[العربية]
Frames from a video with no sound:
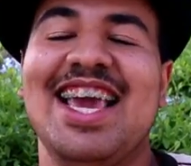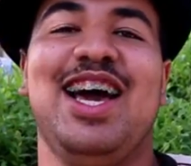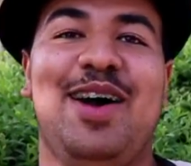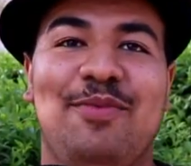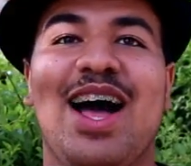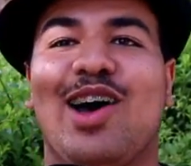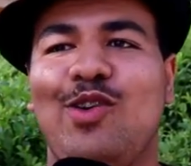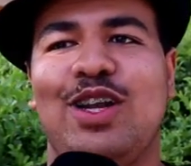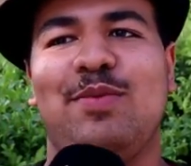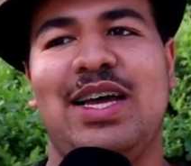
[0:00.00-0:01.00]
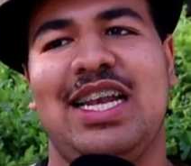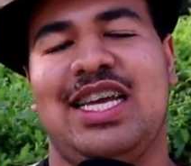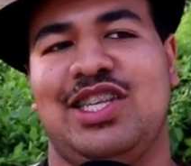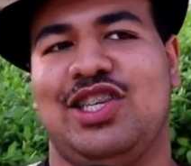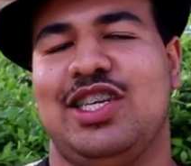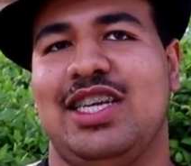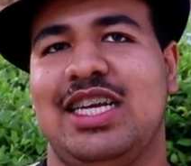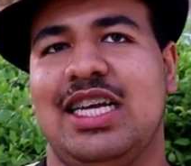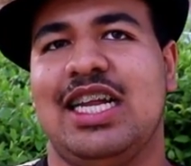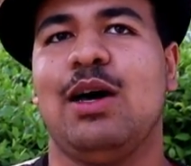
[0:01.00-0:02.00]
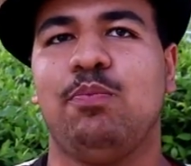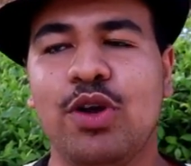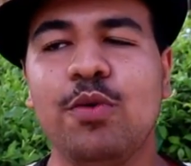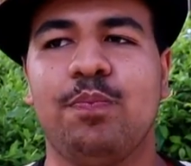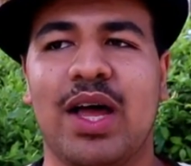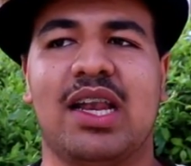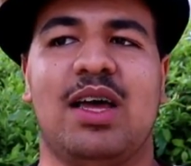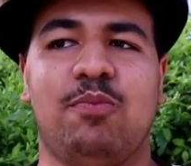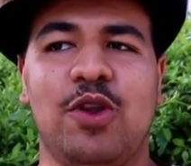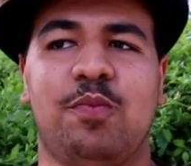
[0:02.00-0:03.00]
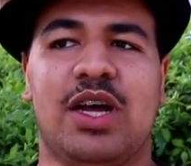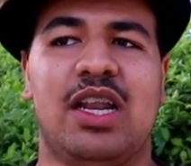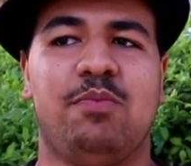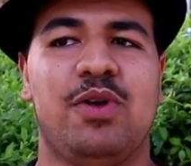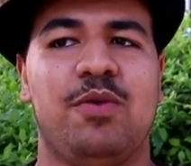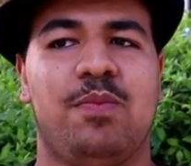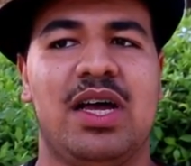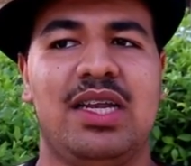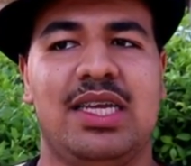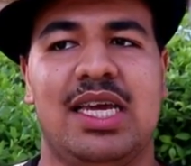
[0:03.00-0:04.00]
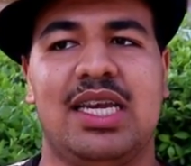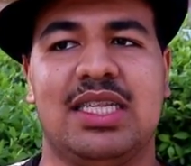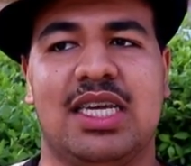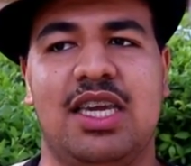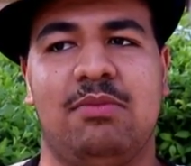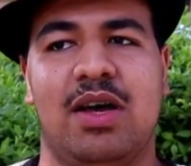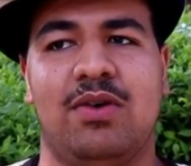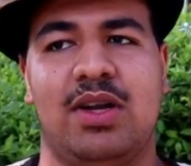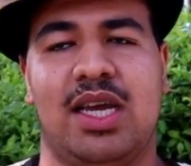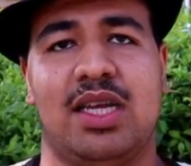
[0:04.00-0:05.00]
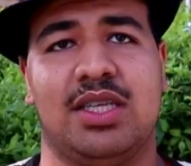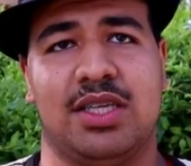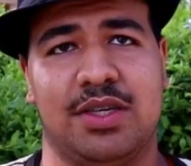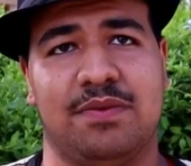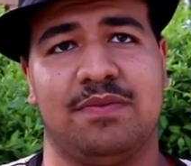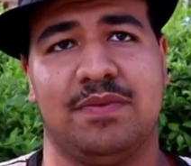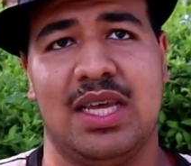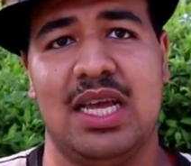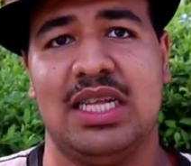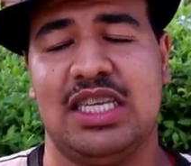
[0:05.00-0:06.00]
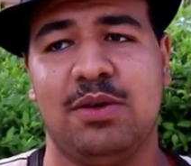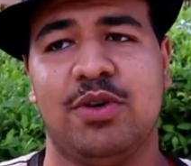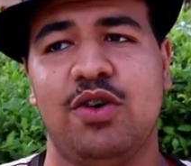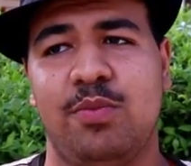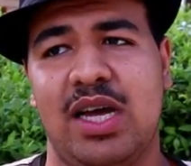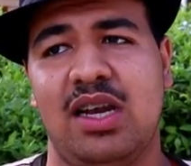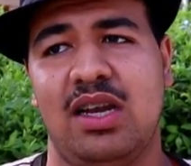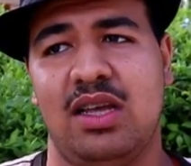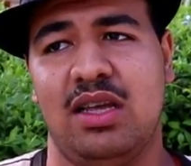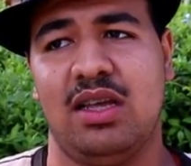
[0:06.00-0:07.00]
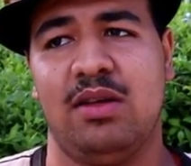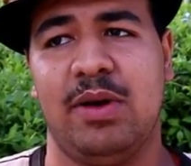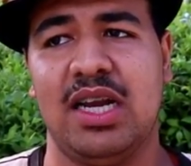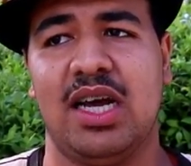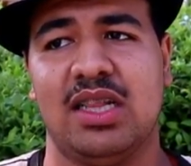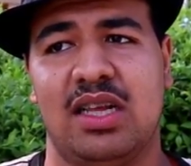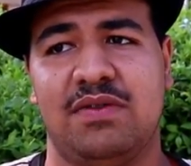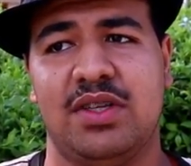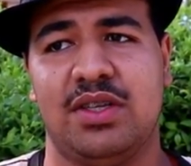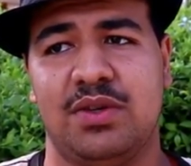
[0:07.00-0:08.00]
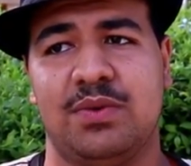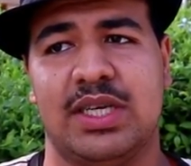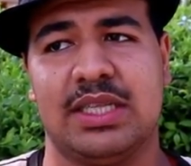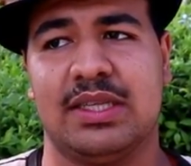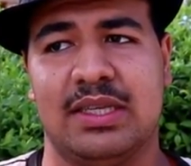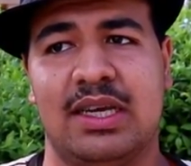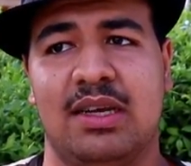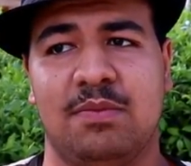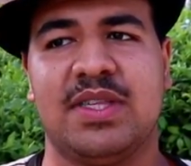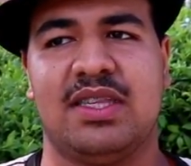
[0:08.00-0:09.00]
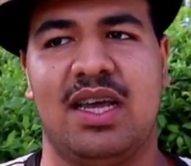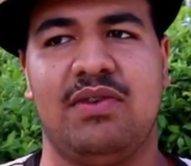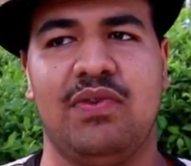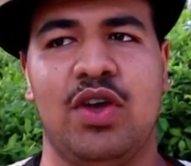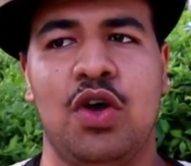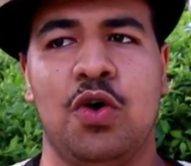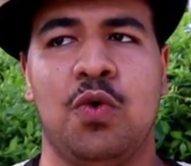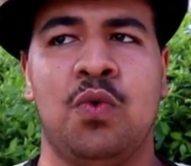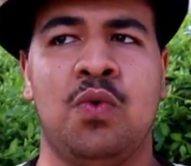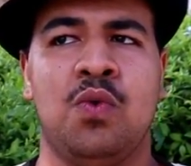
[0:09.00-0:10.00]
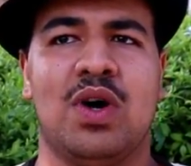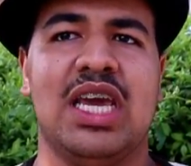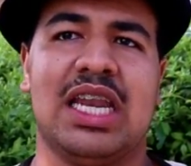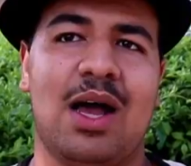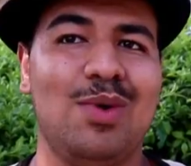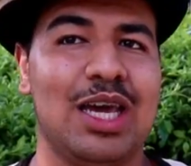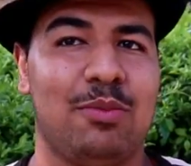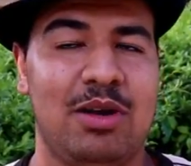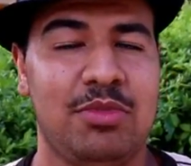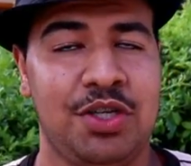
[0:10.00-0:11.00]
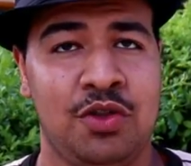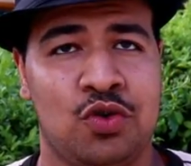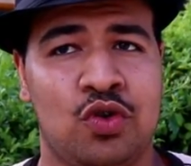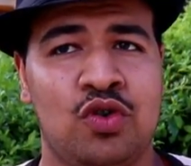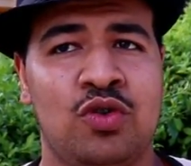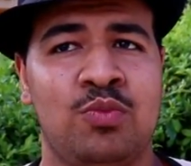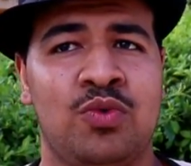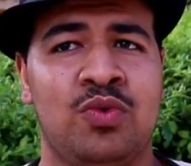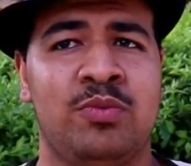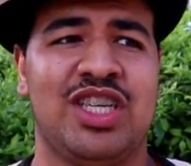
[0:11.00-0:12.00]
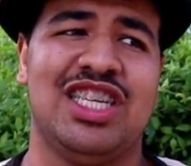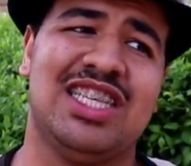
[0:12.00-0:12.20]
كيحماقوا على بحال هذا الشيء لا بليبار لا بليبار لا بليبار العيالات كيحماقوا على هذا الشيء تيبغيو بحال بحال هاد لا فيديوهات بزاف وكيلقاو اقبال من عندهم وماشي